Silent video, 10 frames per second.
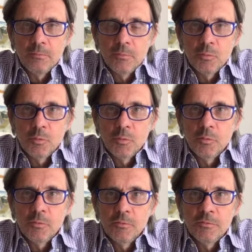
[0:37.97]

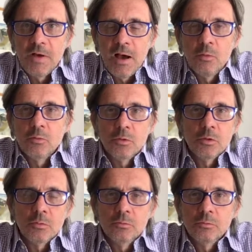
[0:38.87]
mm, fa un,
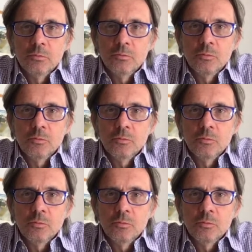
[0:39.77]
un,